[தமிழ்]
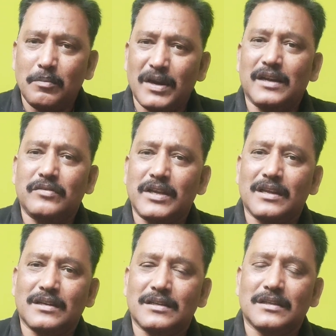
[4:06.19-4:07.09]

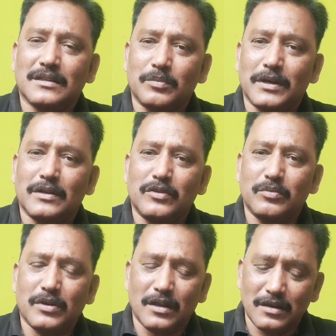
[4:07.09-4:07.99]
பல்லவியாக இருக்குது இந்த பல்லவி
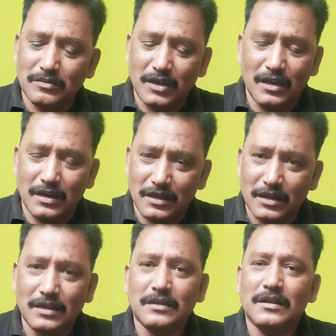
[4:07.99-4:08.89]
பிரகாரம் ஆனால்
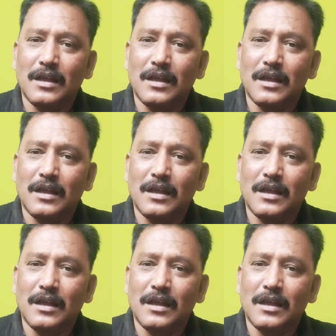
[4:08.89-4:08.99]
தான்